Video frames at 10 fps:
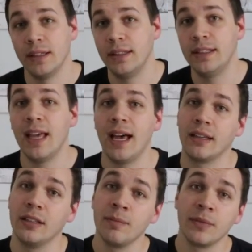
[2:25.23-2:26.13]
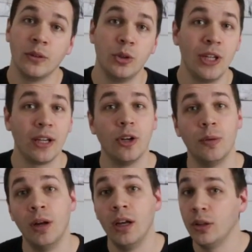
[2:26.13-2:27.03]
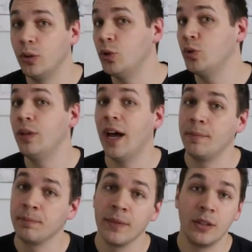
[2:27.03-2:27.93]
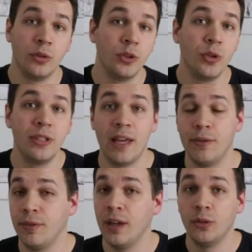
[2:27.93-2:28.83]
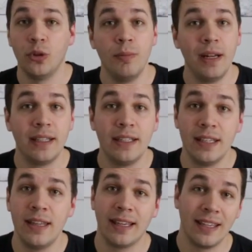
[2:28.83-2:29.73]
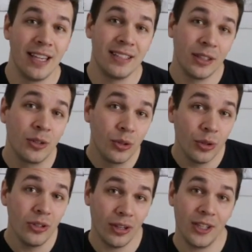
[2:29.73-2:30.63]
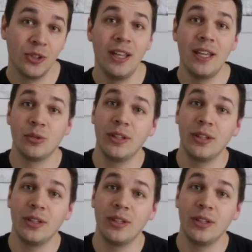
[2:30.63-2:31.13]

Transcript: d'Isaac, de Jacob, de Judas, de Joseph, de Melchisédek. Et ça, c'est que dans la Genèse.